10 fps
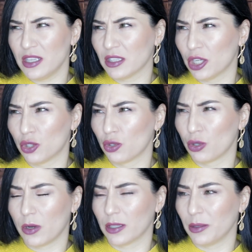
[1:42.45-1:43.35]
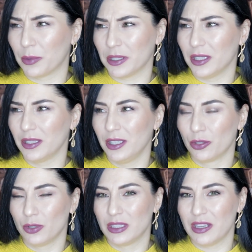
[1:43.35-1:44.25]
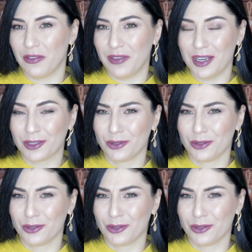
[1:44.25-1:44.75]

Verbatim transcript: не скажу, что как-то пролонгируется эффект,